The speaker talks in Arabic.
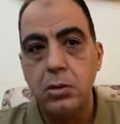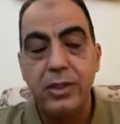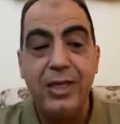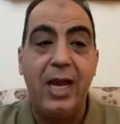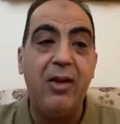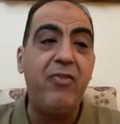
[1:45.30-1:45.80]

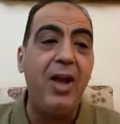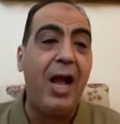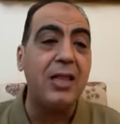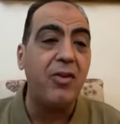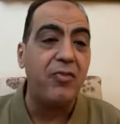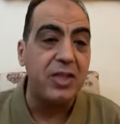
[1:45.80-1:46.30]
يعني في
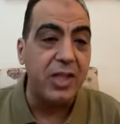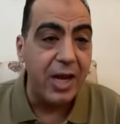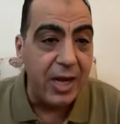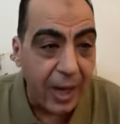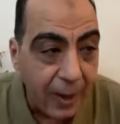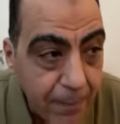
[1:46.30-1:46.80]
حد في
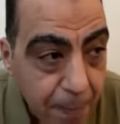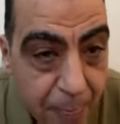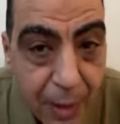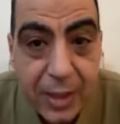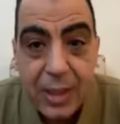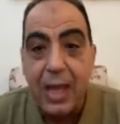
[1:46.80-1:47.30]
الدنيا
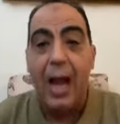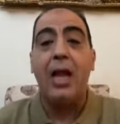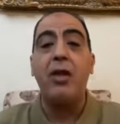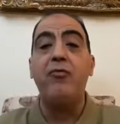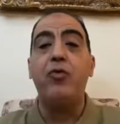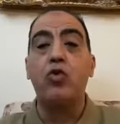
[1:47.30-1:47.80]

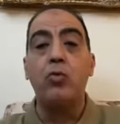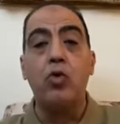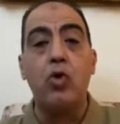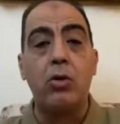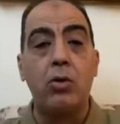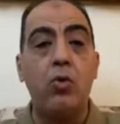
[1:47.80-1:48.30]
يتحكم في
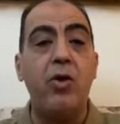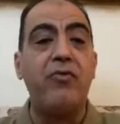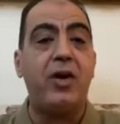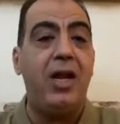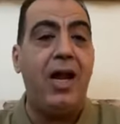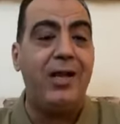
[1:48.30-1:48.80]
الجمهور
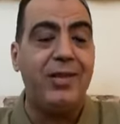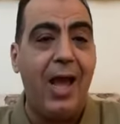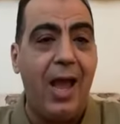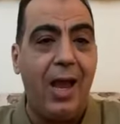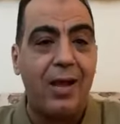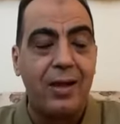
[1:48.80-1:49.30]
وفقا
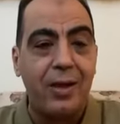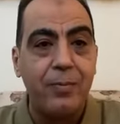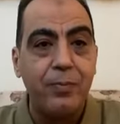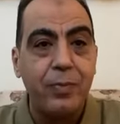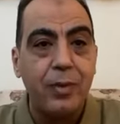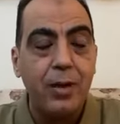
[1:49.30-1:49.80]
لادائك
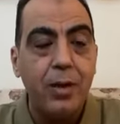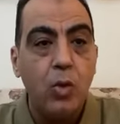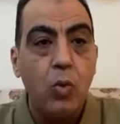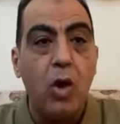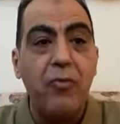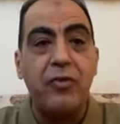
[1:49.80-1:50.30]

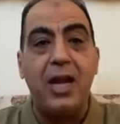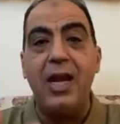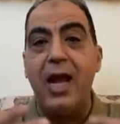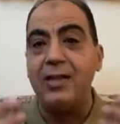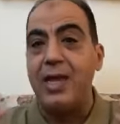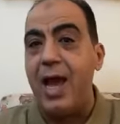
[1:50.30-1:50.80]
وفقا
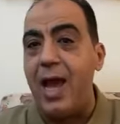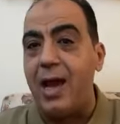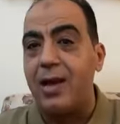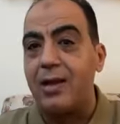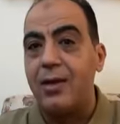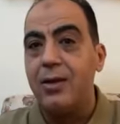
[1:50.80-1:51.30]

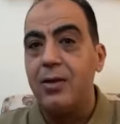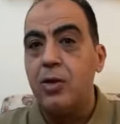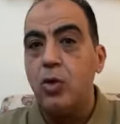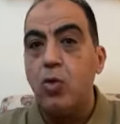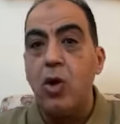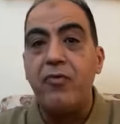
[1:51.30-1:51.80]
لادائك
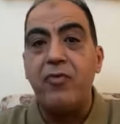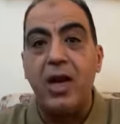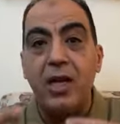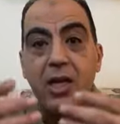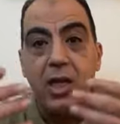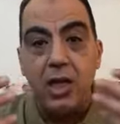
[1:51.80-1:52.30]
وفقا
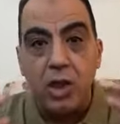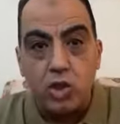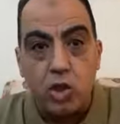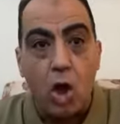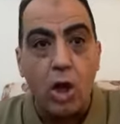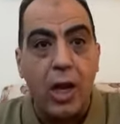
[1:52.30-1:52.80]

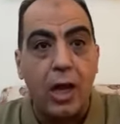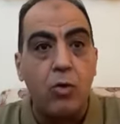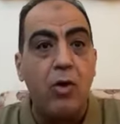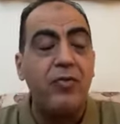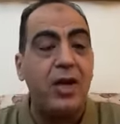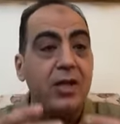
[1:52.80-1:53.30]
لشغلك
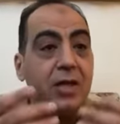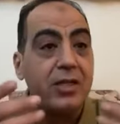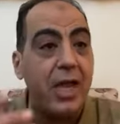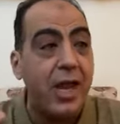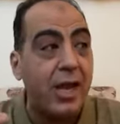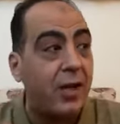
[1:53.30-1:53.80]
وفقا
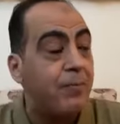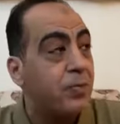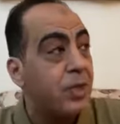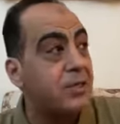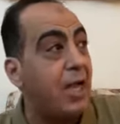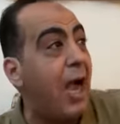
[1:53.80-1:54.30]
لنتائجك
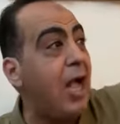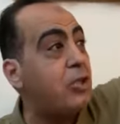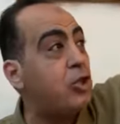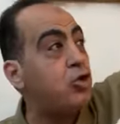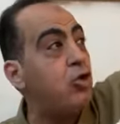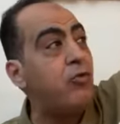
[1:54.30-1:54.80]
ساعات
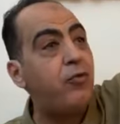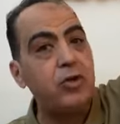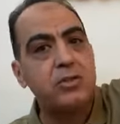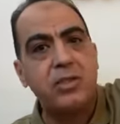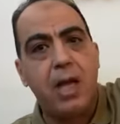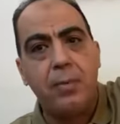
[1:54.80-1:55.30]
يشيلوك فوق
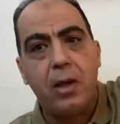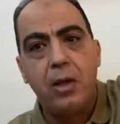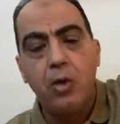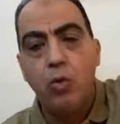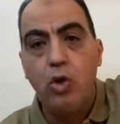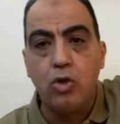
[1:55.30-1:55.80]
السما
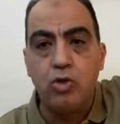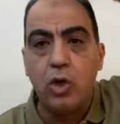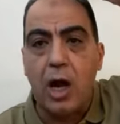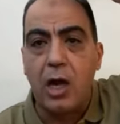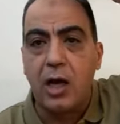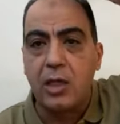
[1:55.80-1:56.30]
ويحطوك
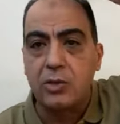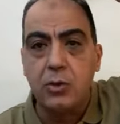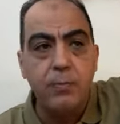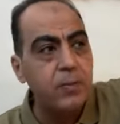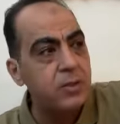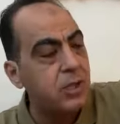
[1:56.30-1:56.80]
على راسه
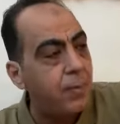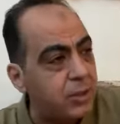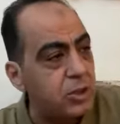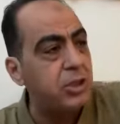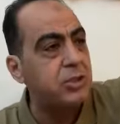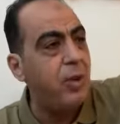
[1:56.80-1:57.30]
زي
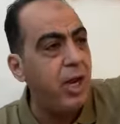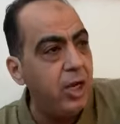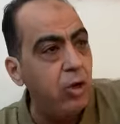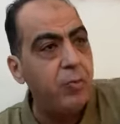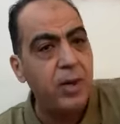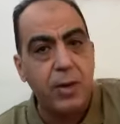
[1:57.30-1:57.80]
ماتش الاسماعيلي
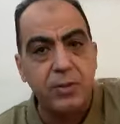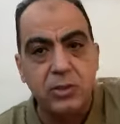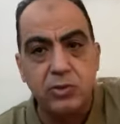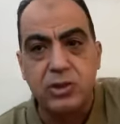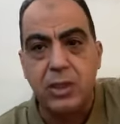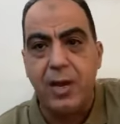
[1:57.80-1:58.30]
وبيراميدز
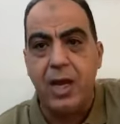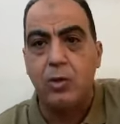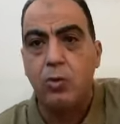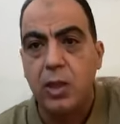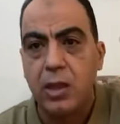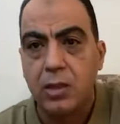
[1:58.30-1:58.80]
والزمالك
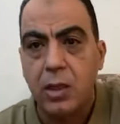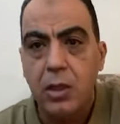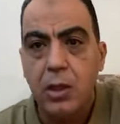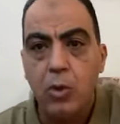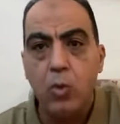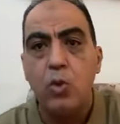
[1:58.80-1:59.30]
وكده
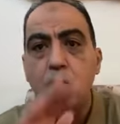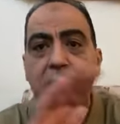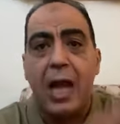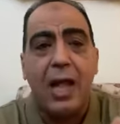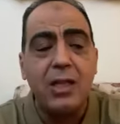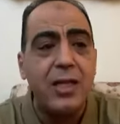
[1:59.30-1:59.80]

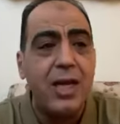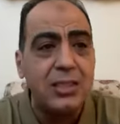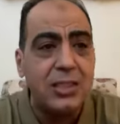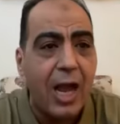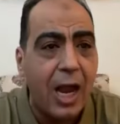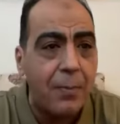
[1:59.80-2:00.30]
وساعات الناس
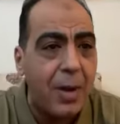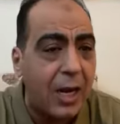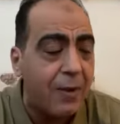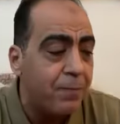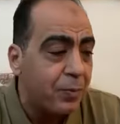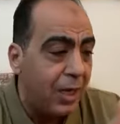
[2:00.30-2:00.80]

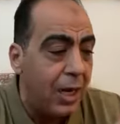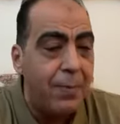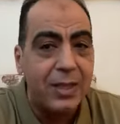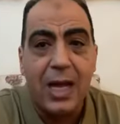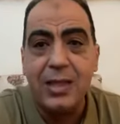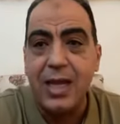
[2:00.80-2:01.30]
تهاجمك لما
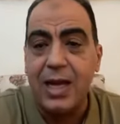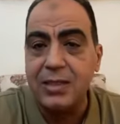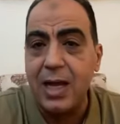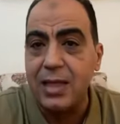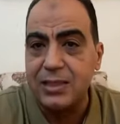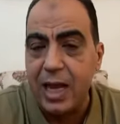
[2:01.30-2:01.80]
تأدي
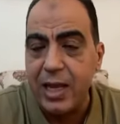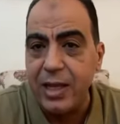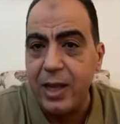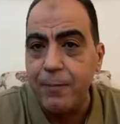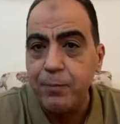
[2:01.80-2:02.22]
اداء سيء